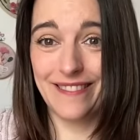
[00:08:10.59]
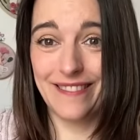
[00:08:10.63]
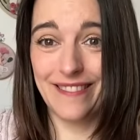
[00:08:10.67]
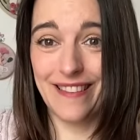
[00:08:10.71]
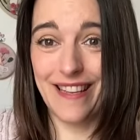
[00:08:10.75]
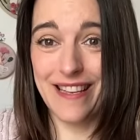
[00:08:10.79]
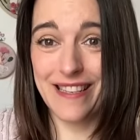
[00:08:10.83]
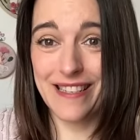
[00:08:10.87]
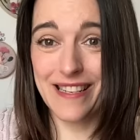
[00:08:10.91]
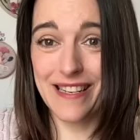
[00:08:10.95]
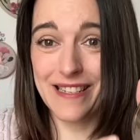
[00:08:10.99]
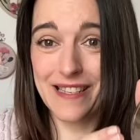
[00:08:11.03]

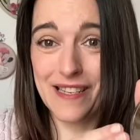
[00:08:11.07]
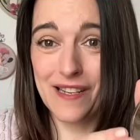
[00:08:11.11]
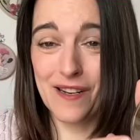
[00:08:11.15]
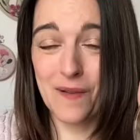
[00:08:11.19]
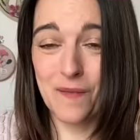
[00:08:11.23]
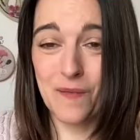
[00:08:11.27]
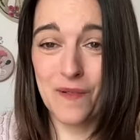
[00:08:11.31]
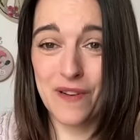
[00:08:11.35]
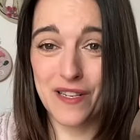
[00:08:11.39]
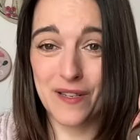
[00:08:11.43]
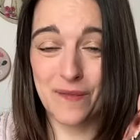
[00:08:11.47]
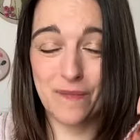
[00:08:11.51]
Es así
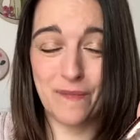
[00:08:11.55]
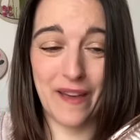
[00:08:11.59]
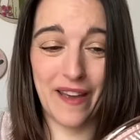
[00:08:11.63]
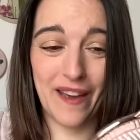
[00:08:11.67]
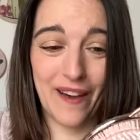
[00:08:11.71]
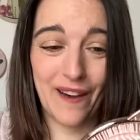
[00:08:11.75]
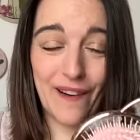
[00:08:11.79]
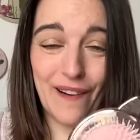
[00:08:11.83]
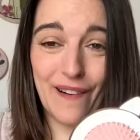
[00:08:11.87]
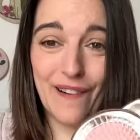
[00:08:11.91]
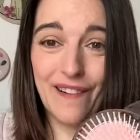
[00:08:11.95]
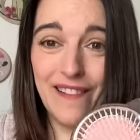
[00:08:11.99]
como
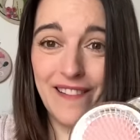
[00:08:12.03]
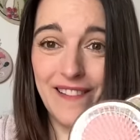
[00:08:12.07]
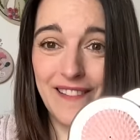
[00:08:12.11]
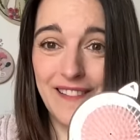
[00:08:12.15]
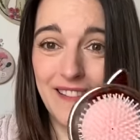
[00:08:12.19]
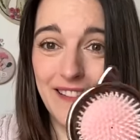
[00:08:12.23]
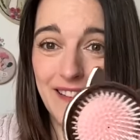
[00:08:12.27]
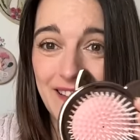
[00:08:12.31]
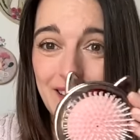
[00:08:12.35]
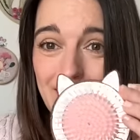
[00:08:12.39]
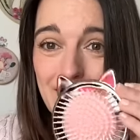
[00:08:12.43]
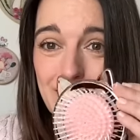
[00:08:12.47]
espejo,
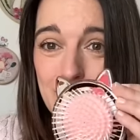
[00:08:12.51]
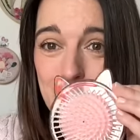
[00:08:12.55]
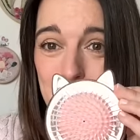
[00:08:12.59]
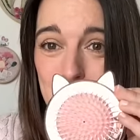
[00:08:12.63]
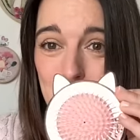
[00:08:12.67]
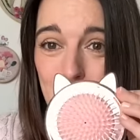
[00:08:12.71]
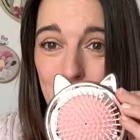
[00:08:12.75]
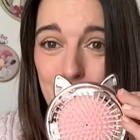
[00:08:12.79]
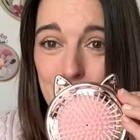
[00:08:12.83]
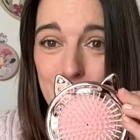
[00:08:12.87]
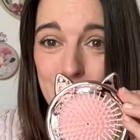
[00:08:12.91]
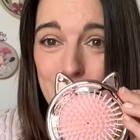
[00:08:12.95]
como
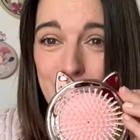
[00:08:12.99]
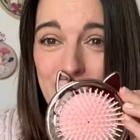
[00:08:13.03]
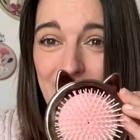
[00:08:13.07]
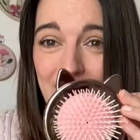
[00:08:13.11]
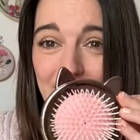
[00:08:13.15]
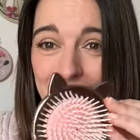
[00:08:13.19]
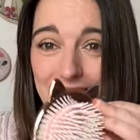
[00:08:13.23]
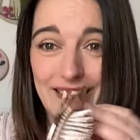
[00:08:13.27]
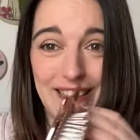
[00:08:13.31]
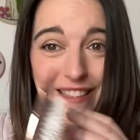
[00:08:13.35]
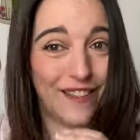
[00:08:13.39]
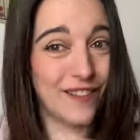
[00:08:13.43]
si fuese un
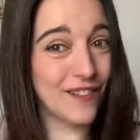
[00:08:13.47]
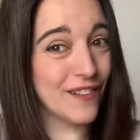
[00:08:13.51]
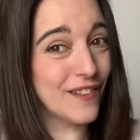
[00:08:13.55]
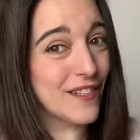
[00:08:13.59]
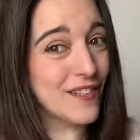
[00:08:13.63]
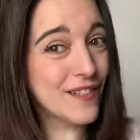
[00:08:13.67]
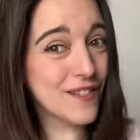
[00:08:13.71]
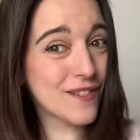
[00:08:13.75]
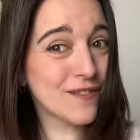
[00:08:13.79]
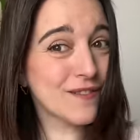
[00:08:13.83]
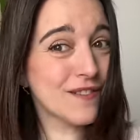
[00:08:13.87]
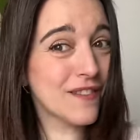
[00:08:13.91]
gatito.
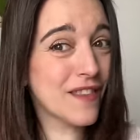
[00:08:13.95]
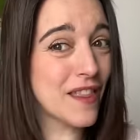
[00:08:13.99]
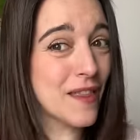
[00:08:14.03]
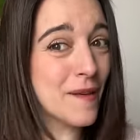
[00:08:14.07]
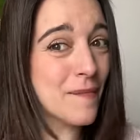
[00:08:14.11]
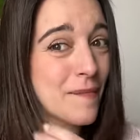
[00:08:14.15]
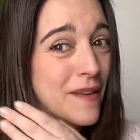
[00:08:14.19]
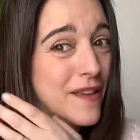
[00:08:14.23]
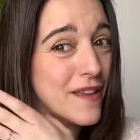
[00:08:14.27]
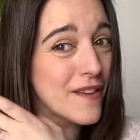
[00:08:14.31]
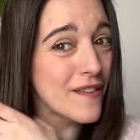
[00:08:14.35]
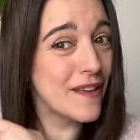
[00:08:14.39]
Y es un
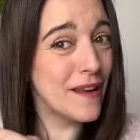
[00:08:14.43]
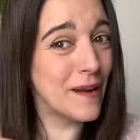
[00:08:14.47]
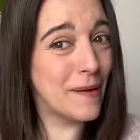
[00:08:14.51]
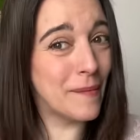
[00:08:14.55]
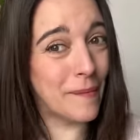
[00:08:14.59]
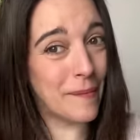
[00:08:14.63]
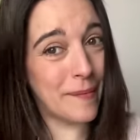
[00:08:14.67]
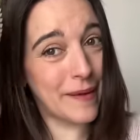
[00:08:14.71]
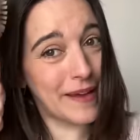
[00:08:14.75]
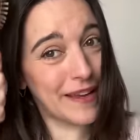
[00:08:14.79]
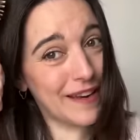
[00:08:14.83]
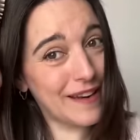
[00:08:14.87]
cepillo del
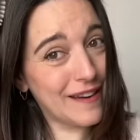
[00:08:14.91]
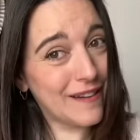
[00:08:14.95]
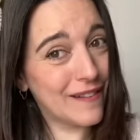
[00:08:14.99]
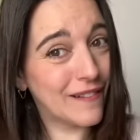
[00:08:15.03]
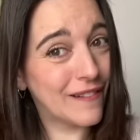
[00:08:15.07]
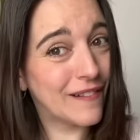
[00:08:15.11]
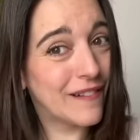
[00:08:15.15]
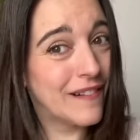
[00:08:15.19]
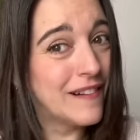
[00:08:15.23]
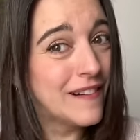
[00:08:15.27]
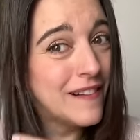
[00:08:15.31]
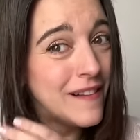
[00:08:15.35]

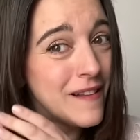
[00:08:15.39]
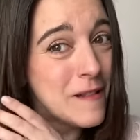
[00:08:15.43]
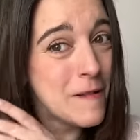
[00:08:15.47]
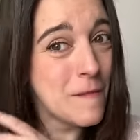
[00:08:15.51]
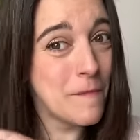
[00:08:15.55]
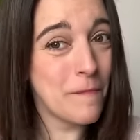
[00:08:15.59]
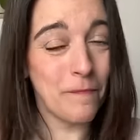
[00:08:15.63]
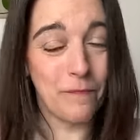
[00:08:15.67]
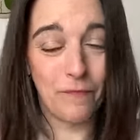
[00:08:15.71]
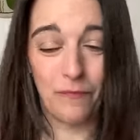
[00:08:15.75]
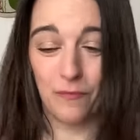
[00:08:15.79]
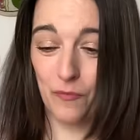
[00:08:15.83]
pelo.
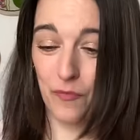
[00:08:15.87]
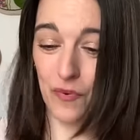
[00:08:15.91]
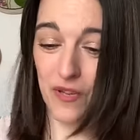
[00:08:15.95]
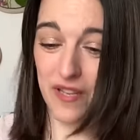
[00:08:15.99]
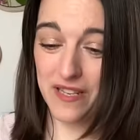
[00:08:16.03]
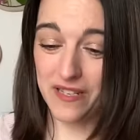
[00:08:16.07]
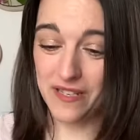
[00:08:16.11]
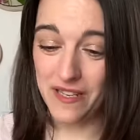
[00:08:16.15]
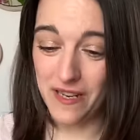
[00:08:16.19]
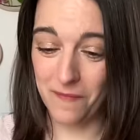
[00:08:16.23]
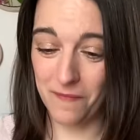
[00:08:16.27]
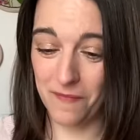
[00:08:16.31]

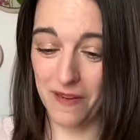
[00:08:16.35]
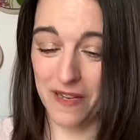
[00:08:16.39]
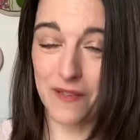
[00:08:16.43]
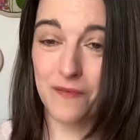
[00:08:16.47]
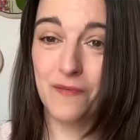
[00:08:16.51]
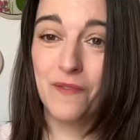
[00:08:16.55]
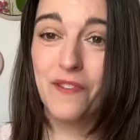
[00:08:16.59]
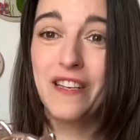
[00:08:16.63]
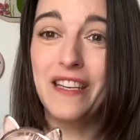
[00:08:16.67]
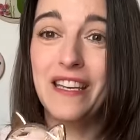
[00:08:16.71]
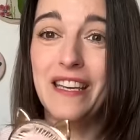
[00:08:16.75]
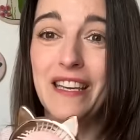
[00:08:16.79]
¿Puede ser más
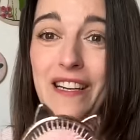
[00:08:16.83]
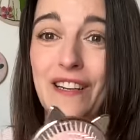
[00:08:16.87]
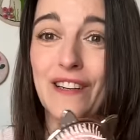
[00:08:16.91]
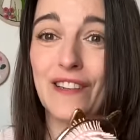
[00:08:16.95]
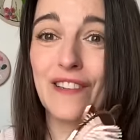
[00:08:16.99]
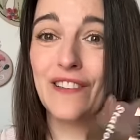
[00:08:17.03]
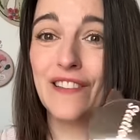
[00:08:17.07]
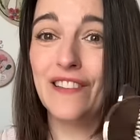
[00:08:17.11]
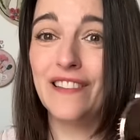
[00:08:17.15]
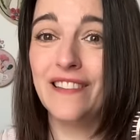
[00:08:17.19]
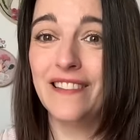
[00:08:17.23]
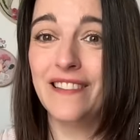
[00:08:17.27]

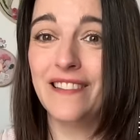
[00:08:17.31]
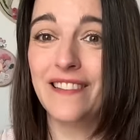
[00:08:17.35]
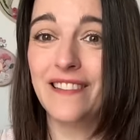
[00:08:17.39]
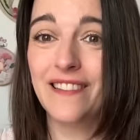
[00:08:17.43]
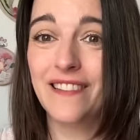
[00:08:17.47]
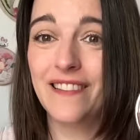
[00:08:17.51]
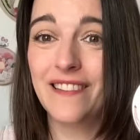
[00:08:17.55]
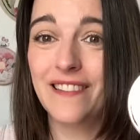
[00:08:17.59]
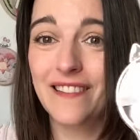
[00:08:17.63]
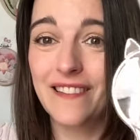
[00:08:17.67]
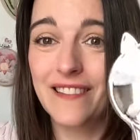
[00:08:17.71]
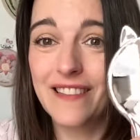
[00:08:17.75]
bonito
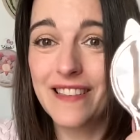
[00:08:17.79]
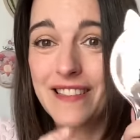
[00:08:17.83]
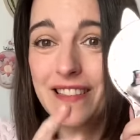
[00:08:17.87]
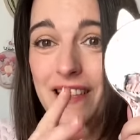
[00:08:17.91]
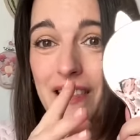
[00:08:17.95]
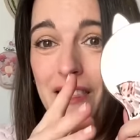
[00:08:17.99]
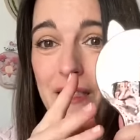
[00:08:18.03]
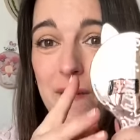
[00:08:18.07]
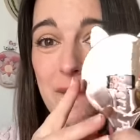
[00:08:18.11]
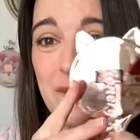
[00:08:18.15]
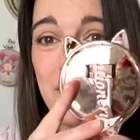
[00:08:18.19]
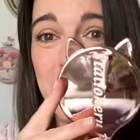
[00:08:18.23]

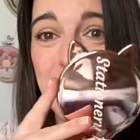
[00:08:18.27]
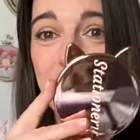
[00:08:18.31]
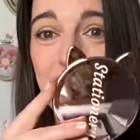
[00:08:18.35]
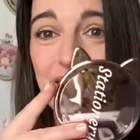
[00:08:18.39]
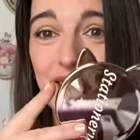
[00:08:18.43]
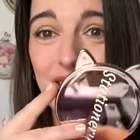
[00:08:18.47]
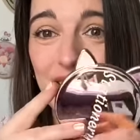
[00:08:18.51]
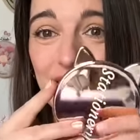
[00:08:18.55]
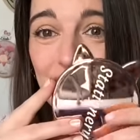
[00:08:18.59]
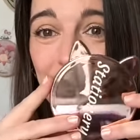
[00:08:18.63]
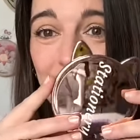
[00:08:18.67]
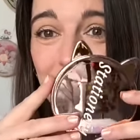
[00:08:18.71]
este
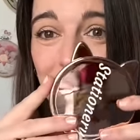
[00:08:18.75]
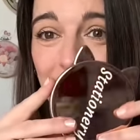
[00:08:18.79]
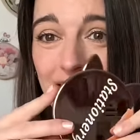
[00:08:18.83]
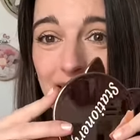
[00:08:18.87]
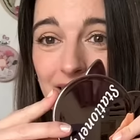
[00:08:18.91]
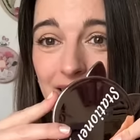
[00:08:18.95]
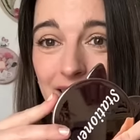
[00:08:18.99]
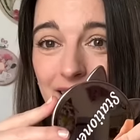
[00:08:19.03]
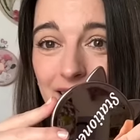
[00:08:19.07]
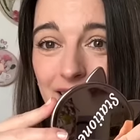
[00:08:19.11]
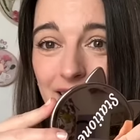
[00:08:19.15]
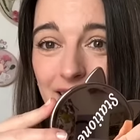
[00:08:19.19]
cepillito?
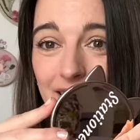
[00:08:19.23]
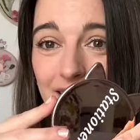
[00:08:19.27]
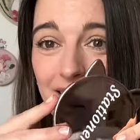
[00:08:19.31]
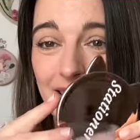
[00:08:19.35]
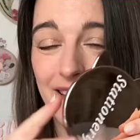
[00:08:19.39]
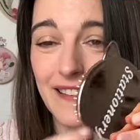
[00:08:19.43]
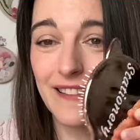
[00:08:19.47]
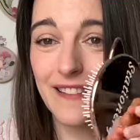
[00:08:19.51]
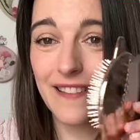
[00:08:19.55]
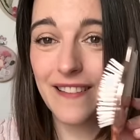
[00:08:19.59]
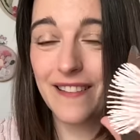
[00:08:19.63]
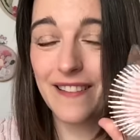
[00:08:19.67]

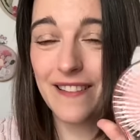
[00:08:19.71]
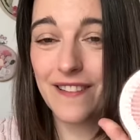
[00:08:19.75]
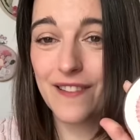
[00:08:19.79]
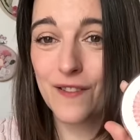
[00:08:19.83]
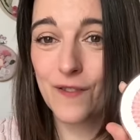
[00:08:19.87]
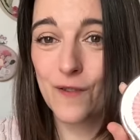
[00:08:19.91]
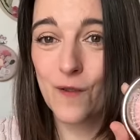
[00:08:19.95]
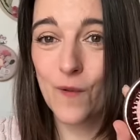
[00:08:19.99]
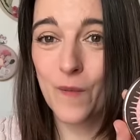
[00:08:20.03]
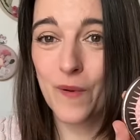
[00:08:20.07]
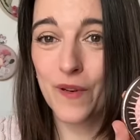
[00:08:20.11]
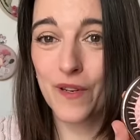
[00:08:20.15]

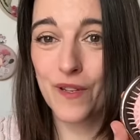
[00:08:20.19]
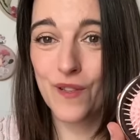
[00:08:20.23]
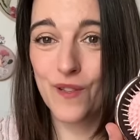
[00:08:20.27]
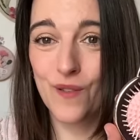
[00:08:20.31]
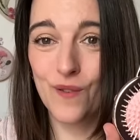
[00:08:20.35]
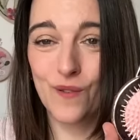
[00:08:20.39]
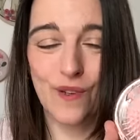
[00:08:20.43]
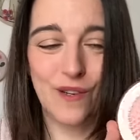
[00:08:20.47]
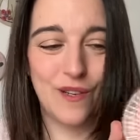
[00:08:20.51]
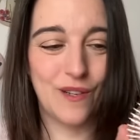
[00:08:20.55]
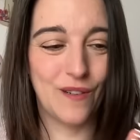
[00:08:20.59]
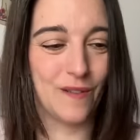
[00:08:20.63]
Súper
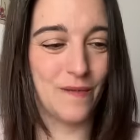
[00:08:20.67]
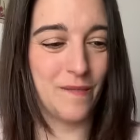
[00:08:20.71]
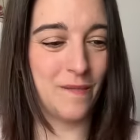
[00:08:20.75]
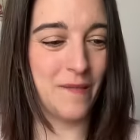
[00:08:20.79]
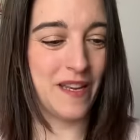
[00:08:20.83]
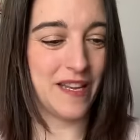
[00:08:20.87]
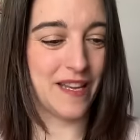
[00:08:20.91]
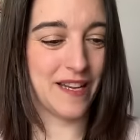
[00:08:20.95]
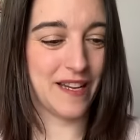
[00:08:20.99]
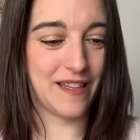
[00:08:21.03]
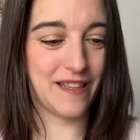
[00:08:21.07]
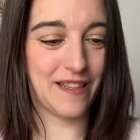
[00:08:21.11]
chulo. Me
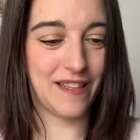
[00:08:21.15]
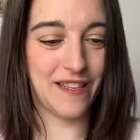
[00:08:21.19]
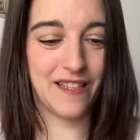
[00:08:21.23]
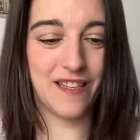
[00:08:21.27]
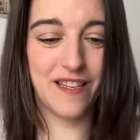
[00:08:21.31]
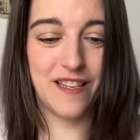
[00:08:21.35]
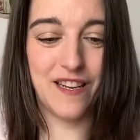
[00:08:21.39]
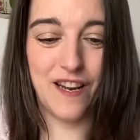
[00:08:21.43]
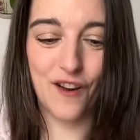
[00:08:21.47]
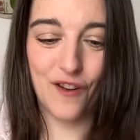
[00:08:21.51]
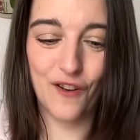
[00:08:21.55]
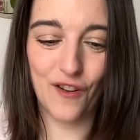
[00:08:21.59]
encanta. Es
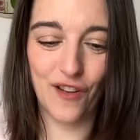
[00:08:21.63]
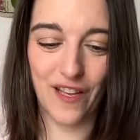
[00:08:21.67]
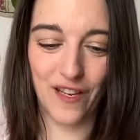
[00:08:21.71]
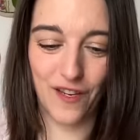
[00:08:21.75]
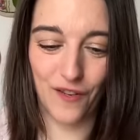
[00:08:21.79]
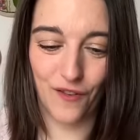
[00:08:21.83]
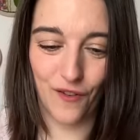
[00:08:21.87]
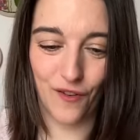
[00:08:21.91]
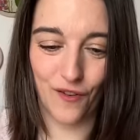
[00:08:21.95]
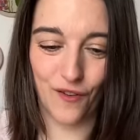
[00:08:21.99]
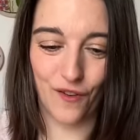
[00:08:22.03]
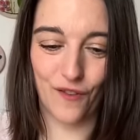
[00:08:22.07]
en
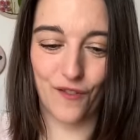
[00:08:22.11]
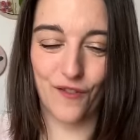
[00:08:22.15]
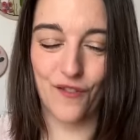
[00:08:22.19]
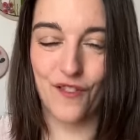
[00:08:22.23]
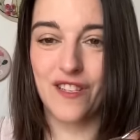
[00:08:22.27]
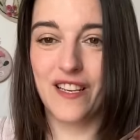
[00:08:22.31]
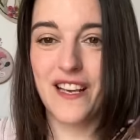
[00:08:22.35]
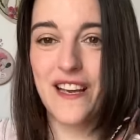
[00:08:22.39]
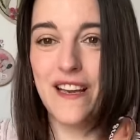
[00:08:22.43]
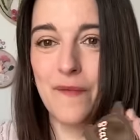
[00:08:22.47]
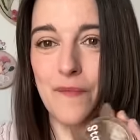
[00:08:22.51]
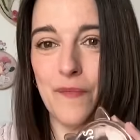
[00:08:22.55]
oro
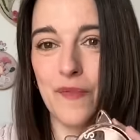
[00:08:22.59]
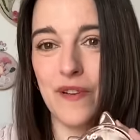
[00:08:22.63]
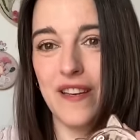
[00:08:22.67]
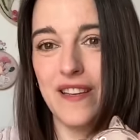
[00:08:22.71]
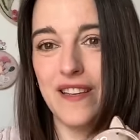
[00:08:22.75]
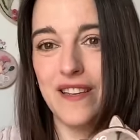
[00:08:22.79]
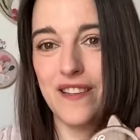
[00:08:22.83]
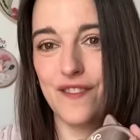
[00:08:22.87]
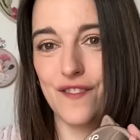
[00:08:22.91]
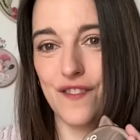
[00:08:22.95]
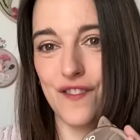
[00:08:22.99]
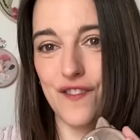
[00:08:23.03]
rosa y
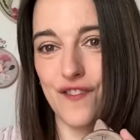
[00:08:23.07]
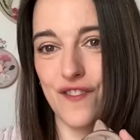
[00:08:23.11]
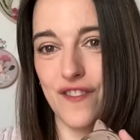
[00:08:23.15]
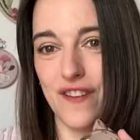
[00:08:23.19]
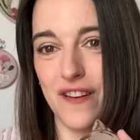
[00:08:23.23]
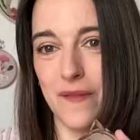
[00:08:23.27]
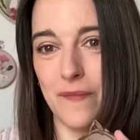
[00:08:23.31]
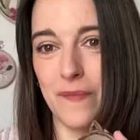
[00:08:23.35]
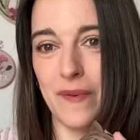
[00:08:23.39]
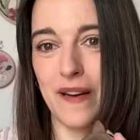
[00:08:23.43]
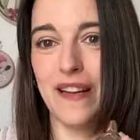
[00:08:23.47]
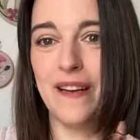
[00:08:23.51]
pone
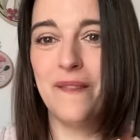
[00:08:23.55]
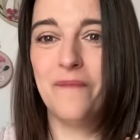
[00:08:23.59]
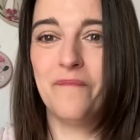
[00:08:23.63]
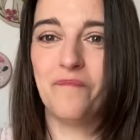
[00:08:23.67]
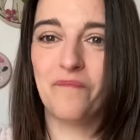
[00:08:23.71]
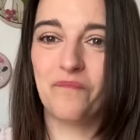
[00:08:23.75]
Stationery Pal.